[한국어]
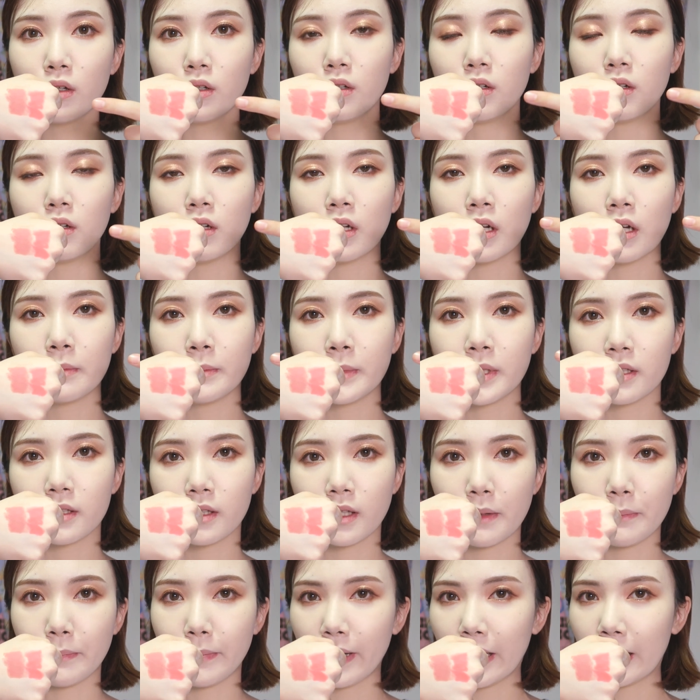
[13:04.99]
컬러감이
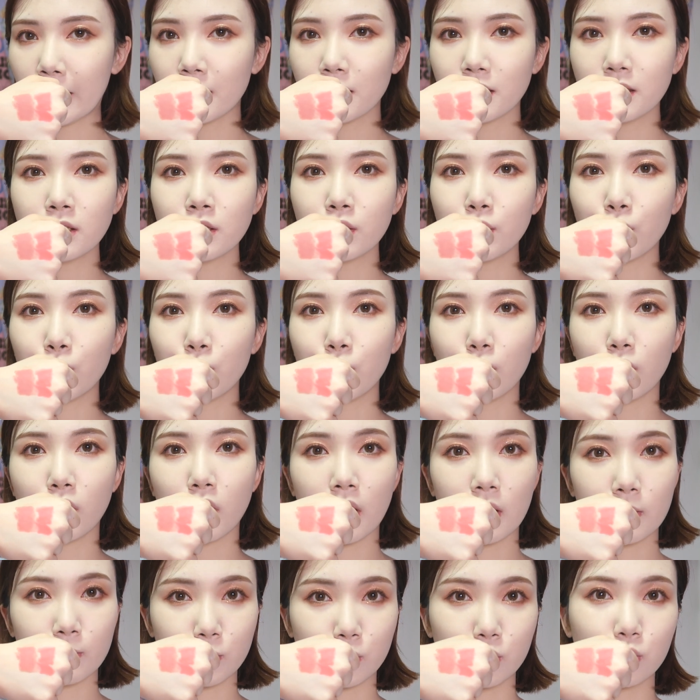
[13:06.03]
다 맑은
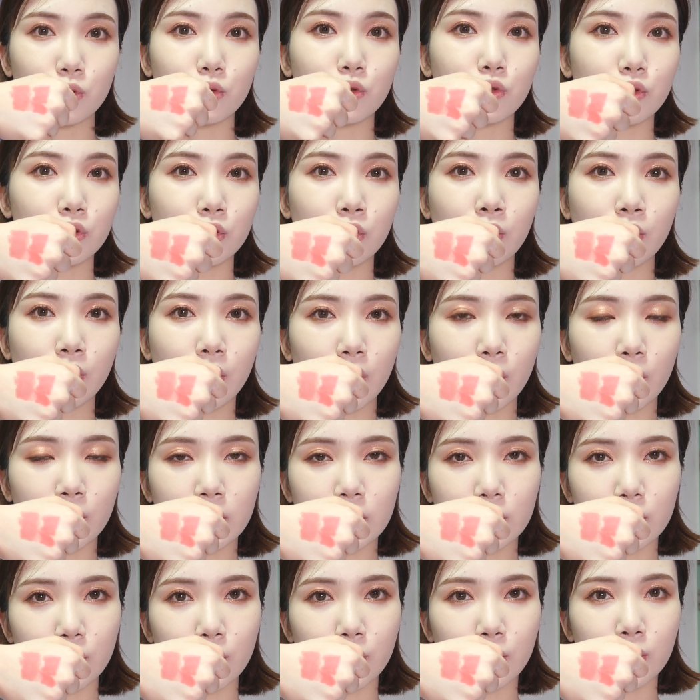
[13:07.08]
컬러감으로 구성되어
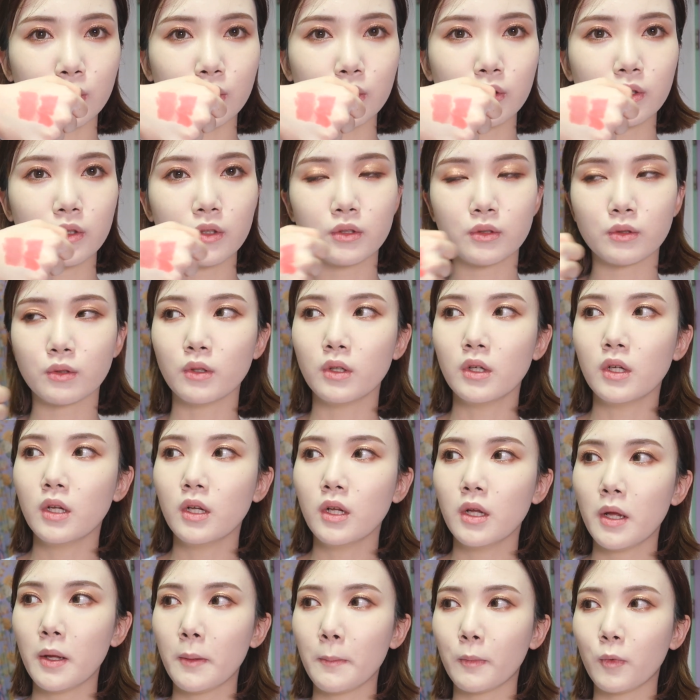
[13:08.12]
있어요. 그래서
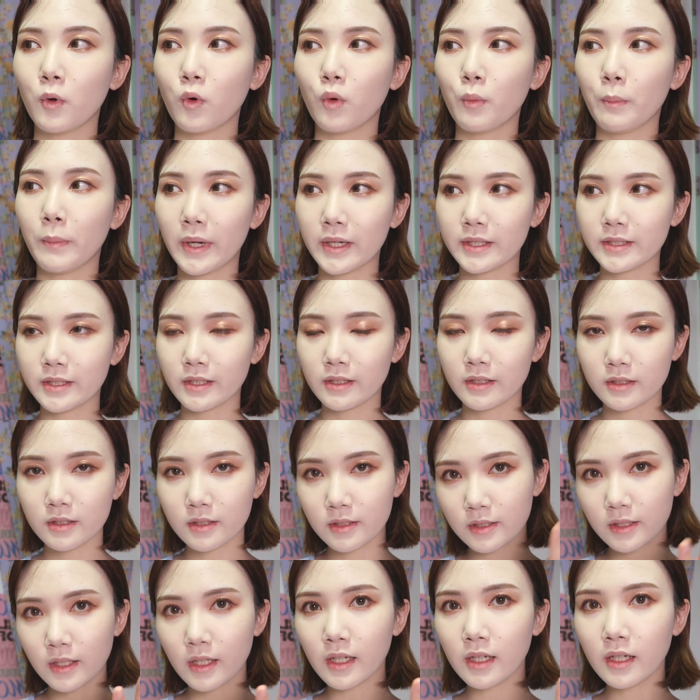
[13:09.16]
뭐 발색이
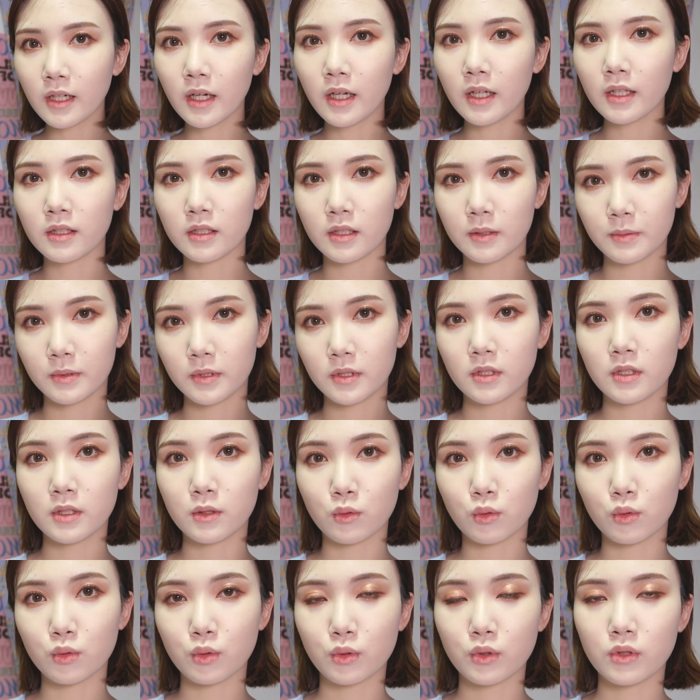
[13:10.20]
쨍한
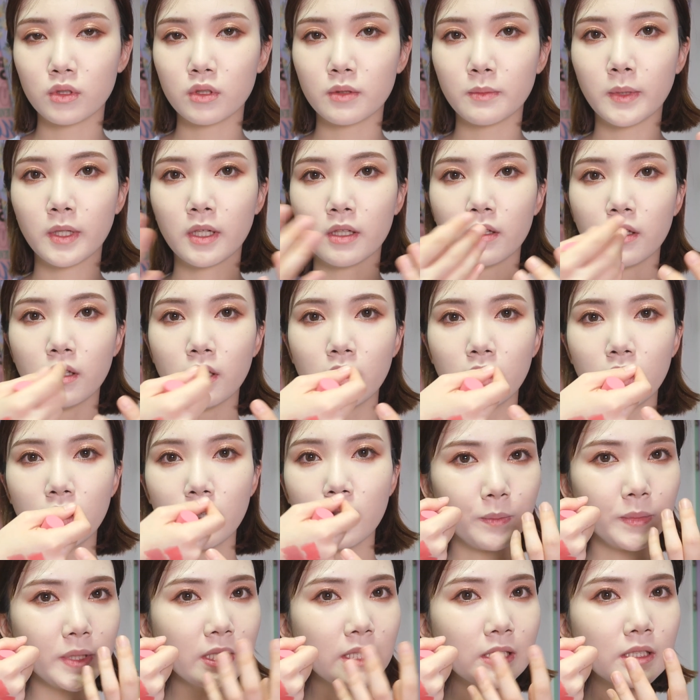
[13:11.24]
립스틱도 좋지만
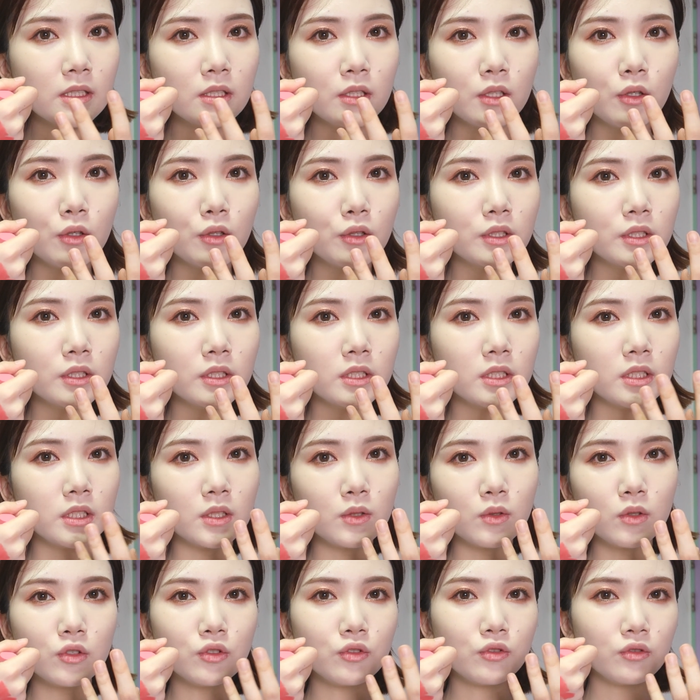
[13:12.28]
필터를
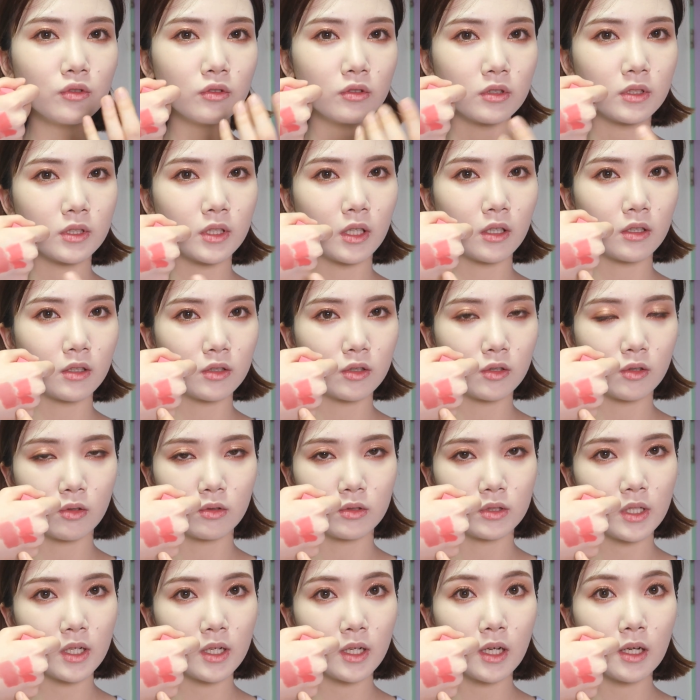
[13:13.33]
씌워준 듯한
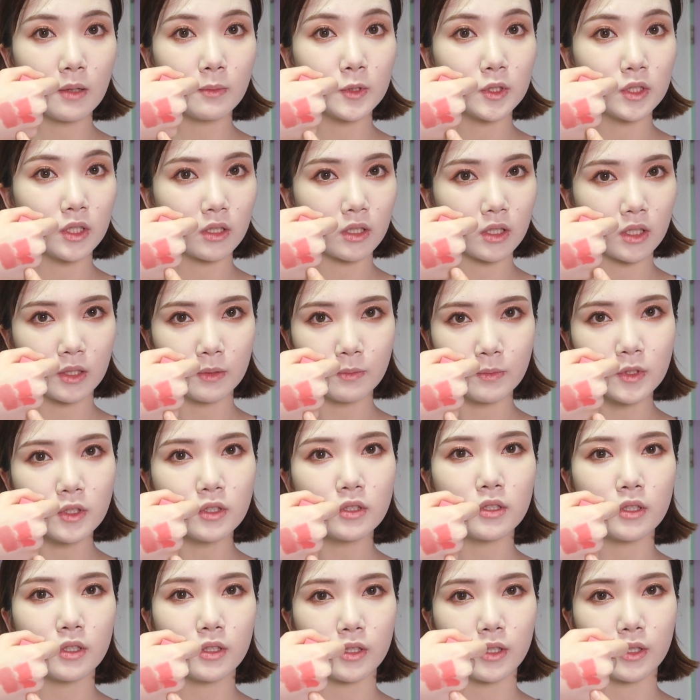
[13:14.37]
그런 색감은 찾기
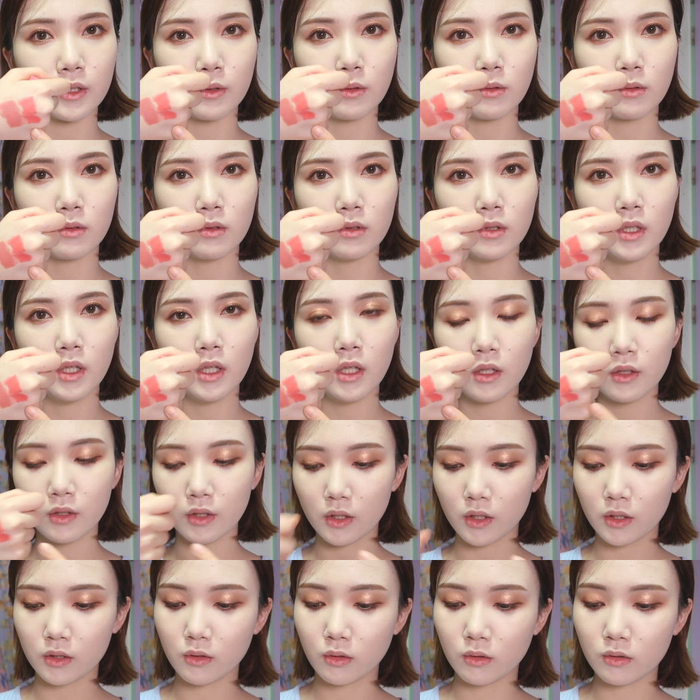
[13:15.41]
힘들잖아요.
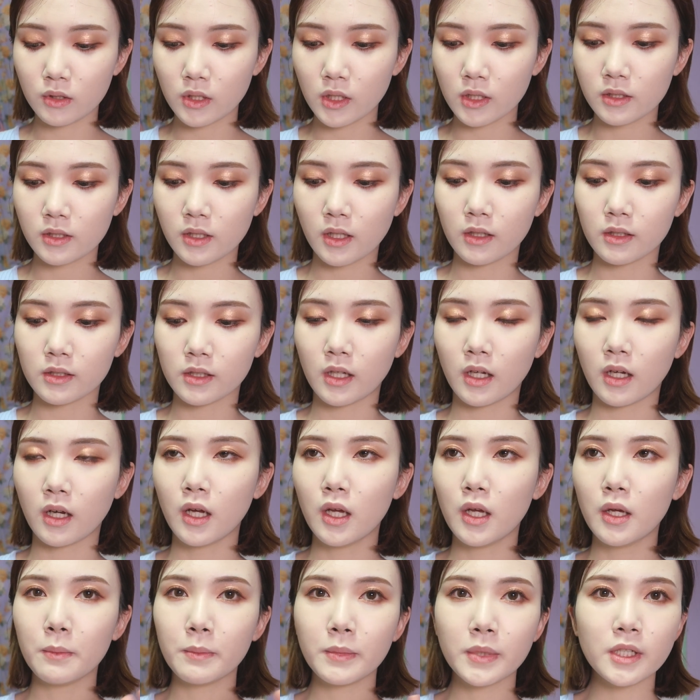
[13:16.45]
이게 전색상 다
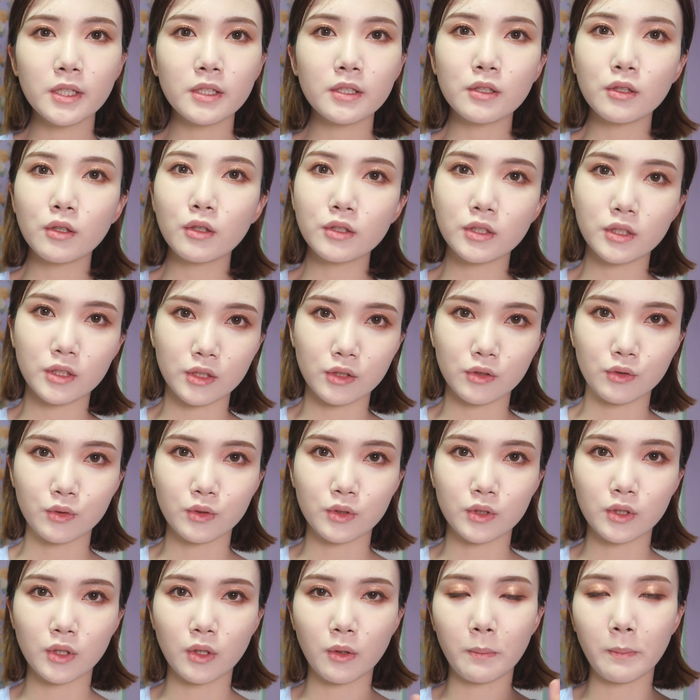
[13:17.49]
필터
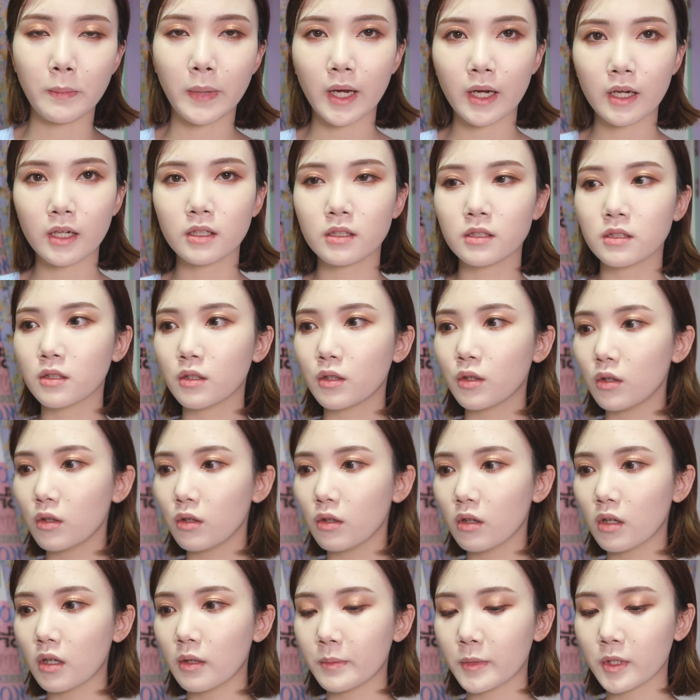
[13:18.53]
씌운 그런 맑은
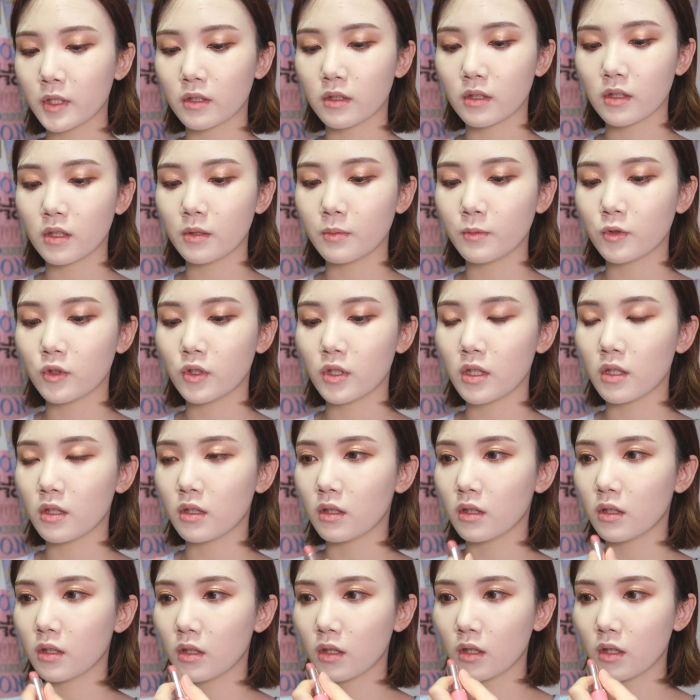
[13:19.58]
컬러감이기
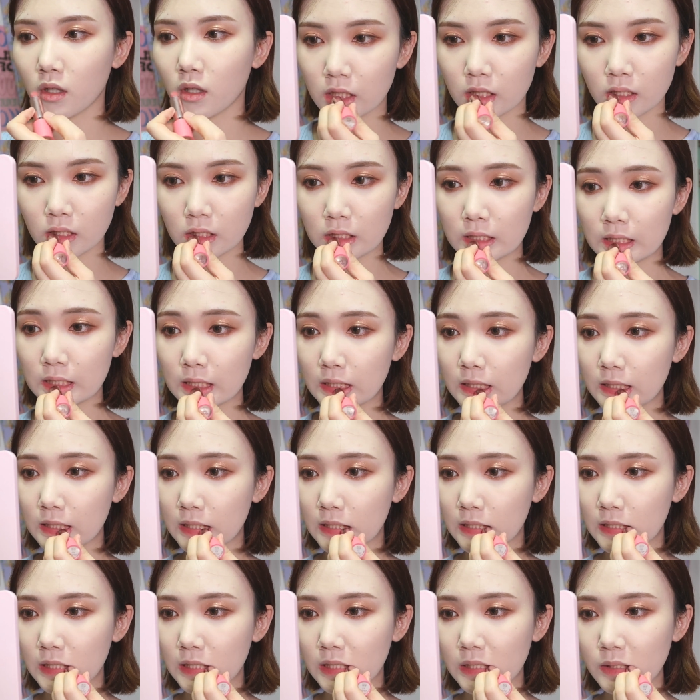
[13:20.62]
때문에
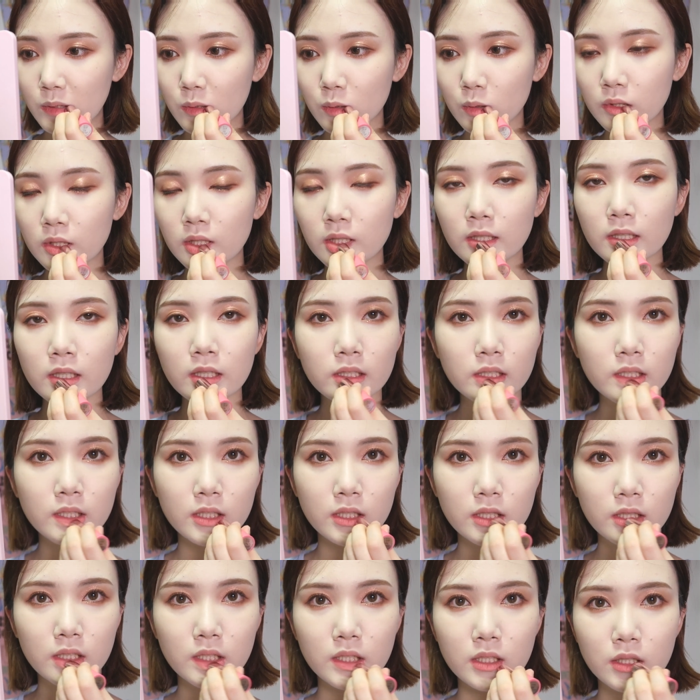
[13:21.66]
전색상 다
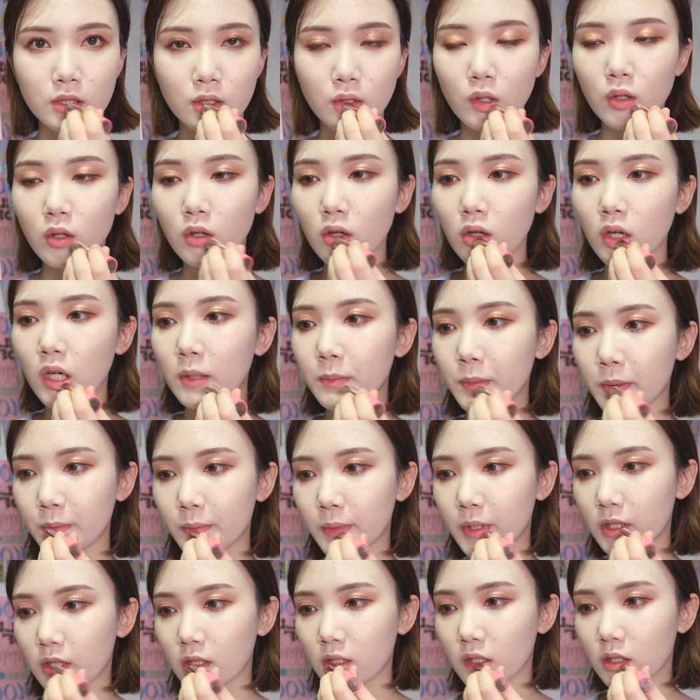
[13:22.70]
소장같이 있는
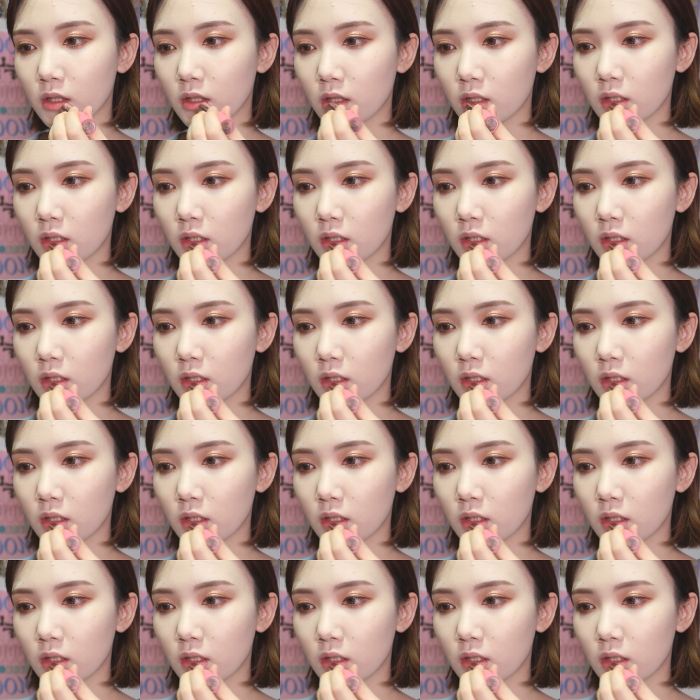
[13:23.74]
컬러감입니다.